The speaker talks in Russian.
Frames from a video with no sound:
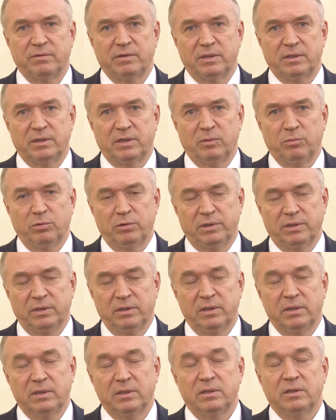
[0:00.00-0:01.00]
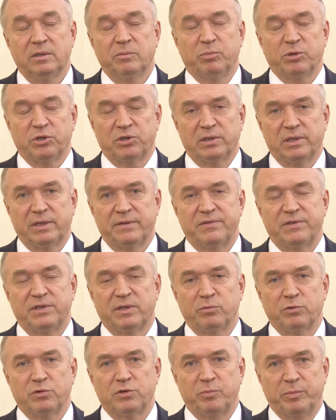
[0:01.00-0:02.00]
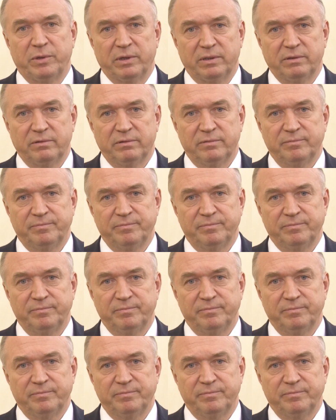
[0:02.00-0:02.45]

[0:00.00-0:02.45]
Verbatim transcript: в этой работе и пожелать всем успехов.